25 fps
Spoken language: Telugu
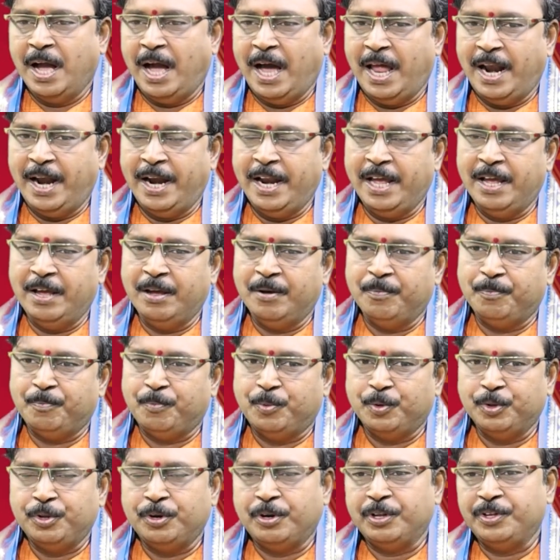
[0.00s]
అలానే
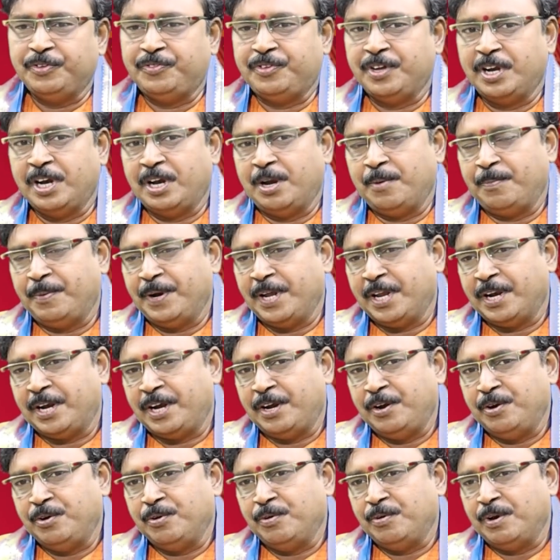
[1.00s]
బుధుడు వచ్చేటప్పటికి
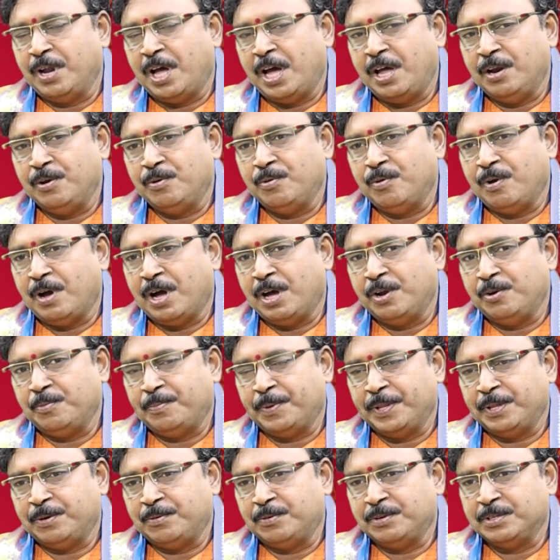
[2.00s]
రెండు నాలుగు ఆరు
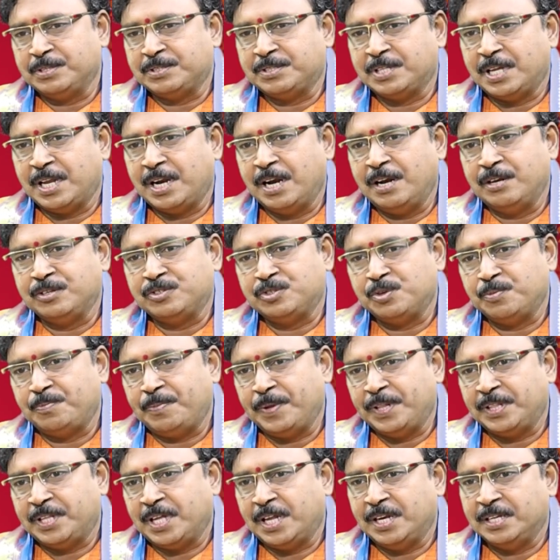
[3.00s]
పదకొండు స్థానాలు
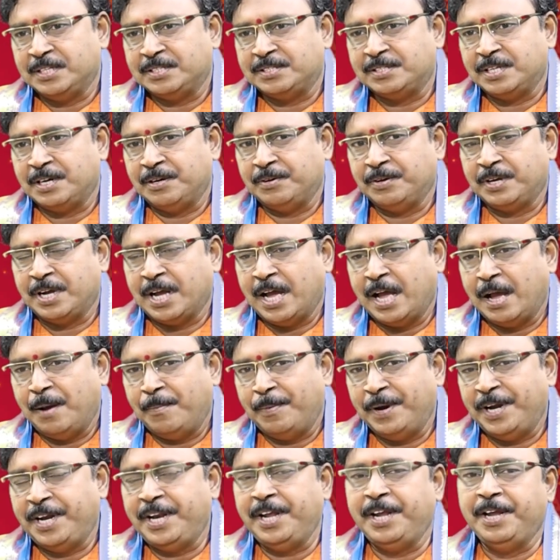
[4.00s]
సుఫలితాలను ఇస్తాడు
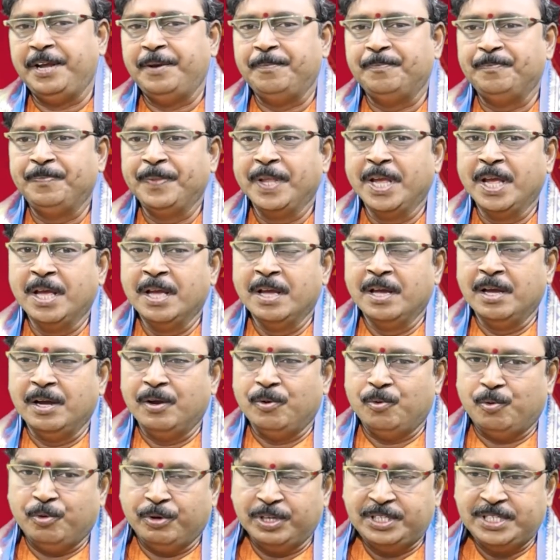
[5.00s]
కాబట్టి
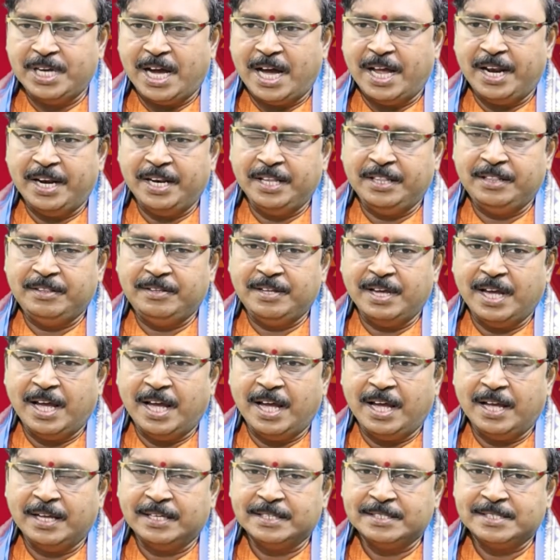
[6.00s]
గోచారీత్యా
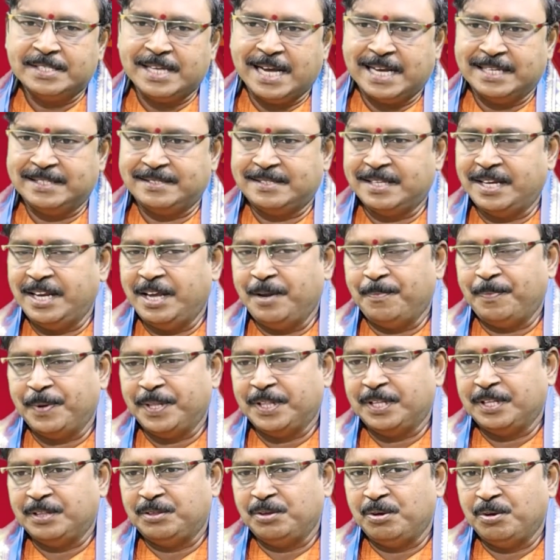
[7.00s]
శాస్త్రీయ
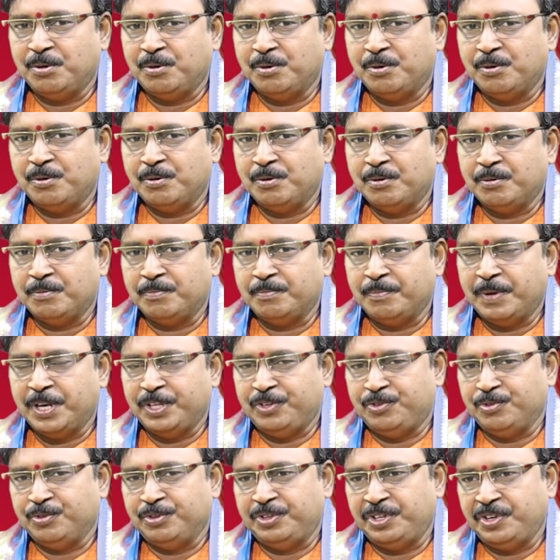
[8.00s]
పద్ధతిలో మన
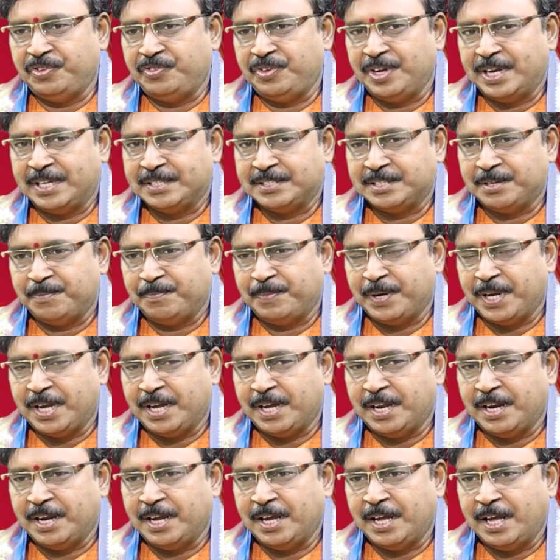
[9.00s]
జ్యోతిష్ శాస్త్రం
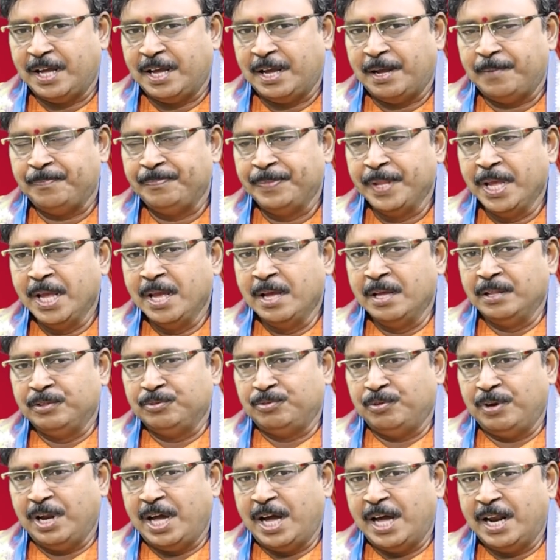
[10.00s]
ప్రకారంగా
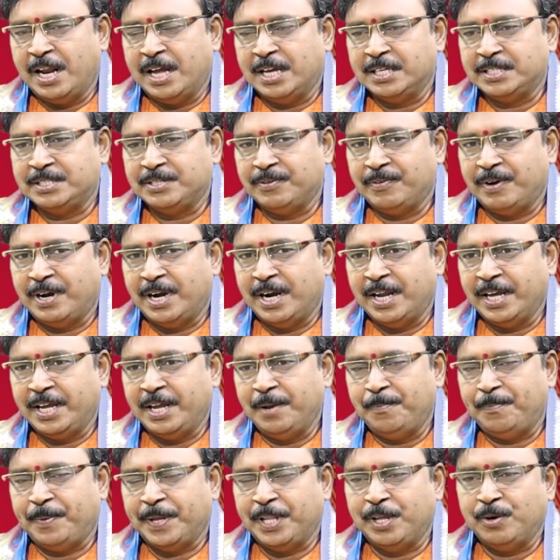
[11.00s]
తులారాశి వాళ్ళకి
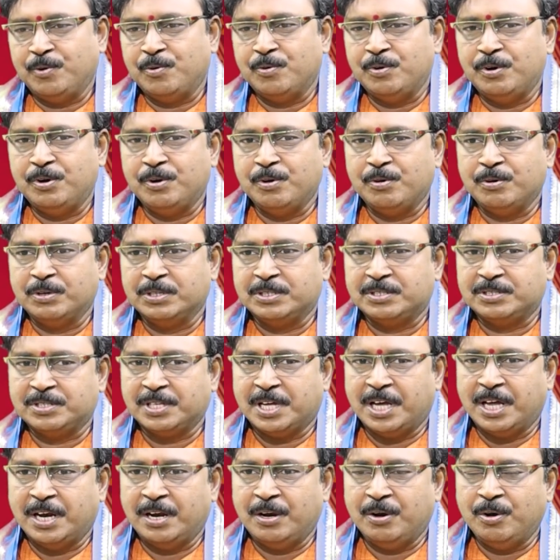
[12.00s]
పదకొండవ
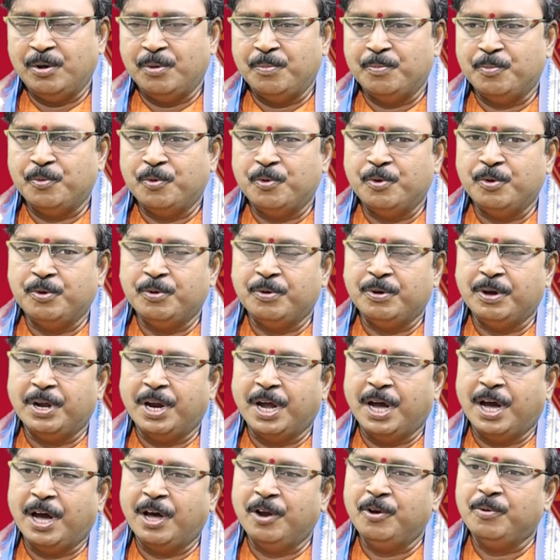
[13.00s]
స్థానంలో మూడు
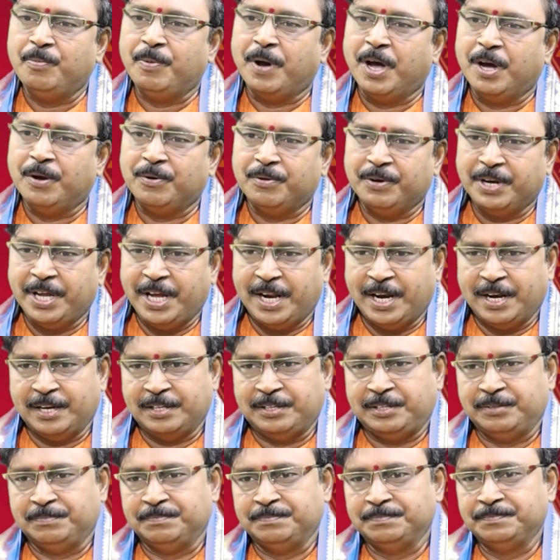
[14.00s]
గ్రహాలు బాగున్నాయని
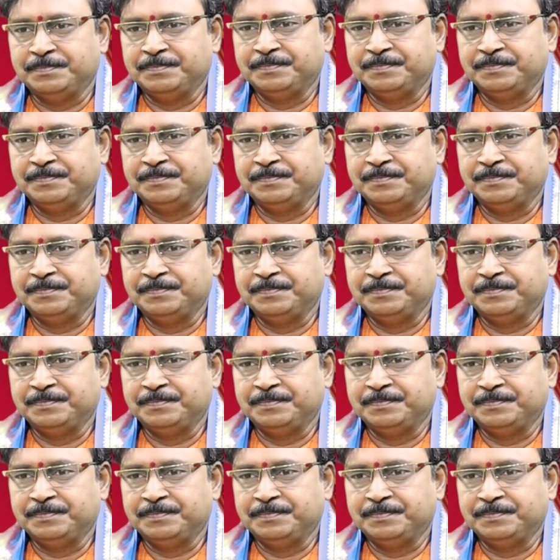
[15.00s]
అర్థం